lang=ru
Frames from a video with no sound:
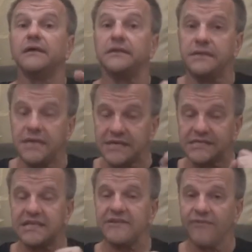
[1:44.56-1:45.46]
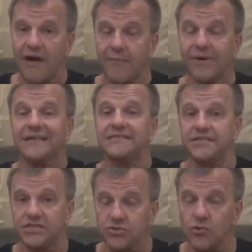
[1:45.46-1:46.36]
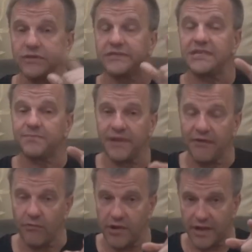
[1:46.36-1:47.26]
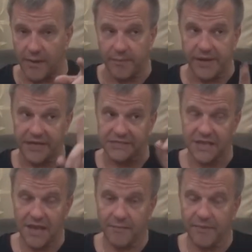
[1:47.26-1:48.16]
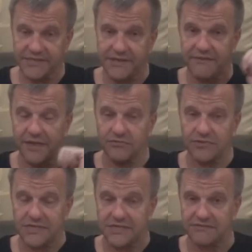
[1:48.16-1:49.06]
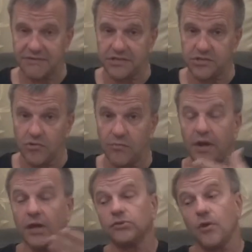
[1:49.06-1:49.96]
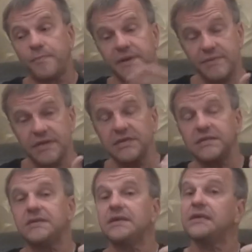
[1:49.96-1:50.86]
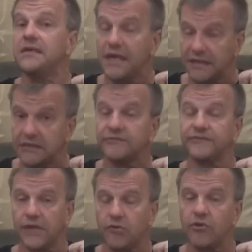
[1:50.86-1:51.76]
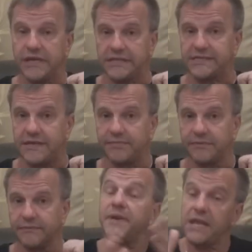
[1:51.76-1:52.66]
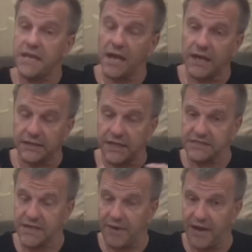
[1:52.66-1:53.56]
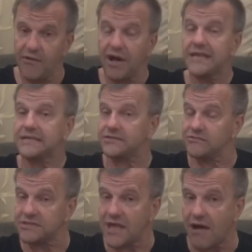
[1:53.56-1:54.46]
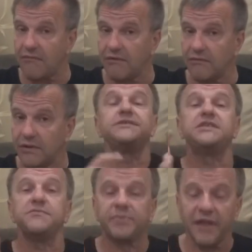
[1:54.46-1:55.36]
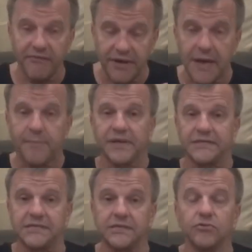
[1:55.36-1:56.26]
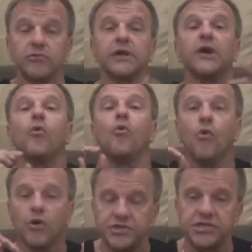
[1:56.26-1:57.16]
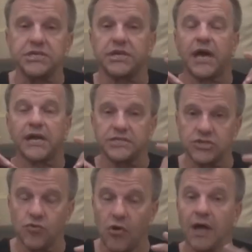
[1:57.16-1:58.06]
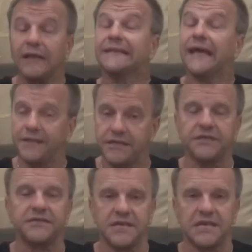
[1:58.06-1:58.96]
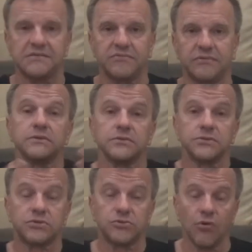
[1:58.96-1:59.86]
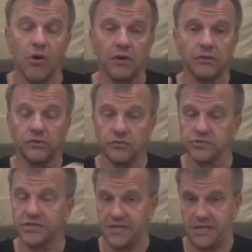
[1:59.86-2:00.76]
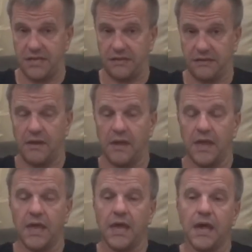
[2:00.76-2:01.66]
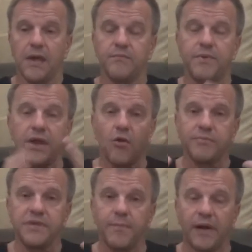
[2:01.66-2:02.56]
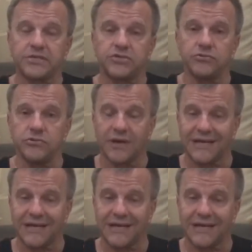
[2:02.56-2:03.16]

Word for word: Если вам разрешен тепловой компресс, посоветуйтесь с врачом, то примените и этот второй рецепт. При некоторых заболеваниях суставов тепловые процедуры очень хорошо на них действуют. Что нужно делать? Берем небольшую